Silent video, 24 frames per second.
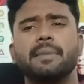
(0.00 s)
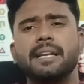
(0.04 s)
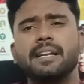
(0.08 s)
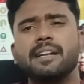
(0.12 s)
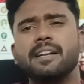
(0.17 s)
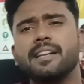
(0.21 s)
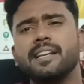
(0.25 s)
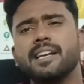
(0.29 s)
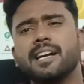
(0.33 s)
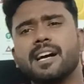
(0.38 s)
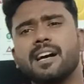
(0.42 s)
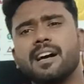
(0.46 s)

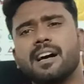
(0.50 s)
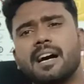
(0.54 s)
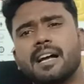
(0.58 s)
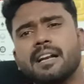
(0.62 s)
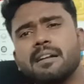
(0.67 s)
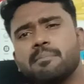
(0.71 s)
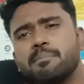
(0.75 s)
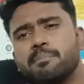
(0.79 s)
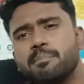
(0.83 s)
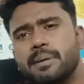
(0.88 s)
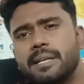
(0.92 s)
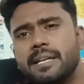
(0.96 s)
இந்தியா
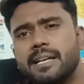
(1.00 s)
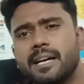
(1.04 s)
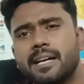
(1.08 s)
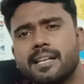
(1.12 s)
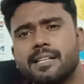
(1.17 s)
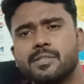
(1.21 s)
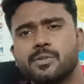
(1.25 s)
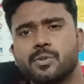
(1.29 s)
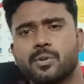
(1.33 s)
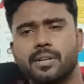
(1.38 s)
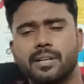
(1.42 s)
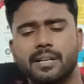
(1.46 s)
அண்ட்
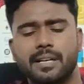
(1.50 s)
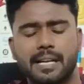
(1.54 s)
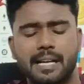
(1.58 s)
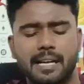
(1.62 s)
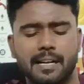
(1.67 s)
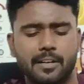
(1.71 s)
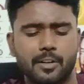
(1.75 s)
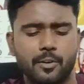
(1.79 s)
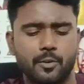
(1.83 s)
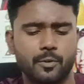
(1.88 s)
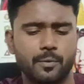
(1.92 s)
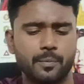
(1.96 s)
பினான்ஸோட
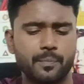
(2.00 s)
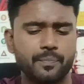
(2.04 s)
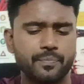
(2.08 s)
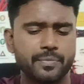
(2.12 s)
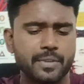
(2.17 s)
கிராக் டவுன்